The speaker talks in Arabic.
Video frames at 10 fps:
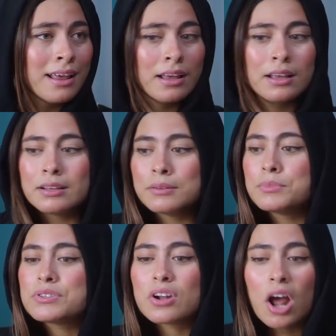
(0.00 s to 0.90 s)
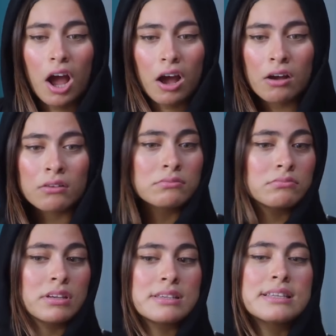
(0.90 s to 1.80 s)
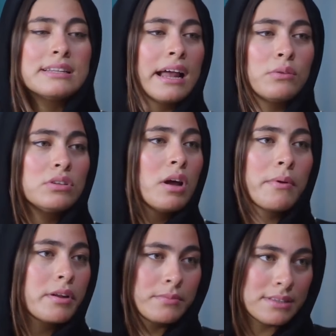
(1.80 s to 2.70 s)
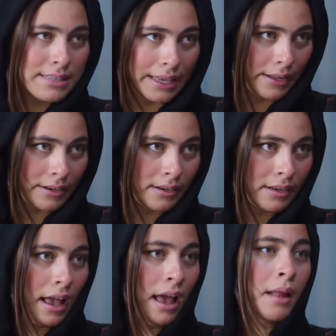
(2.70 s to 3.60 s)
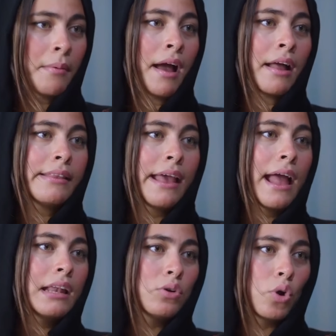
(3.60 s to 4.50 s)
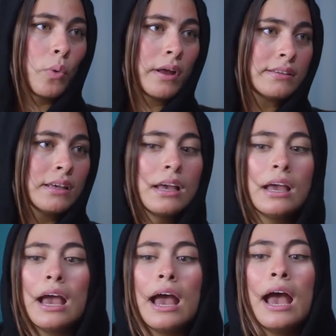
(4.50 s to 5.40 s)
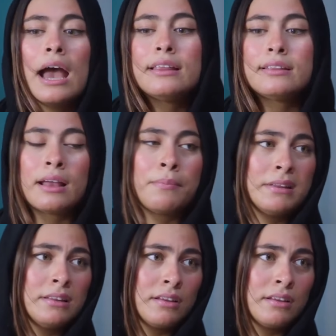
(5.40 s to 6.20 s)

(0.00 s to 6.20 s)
انا بصراحه الزن على ده الامر من السحر انا بقى عندي اهلي واخواتي هاتتك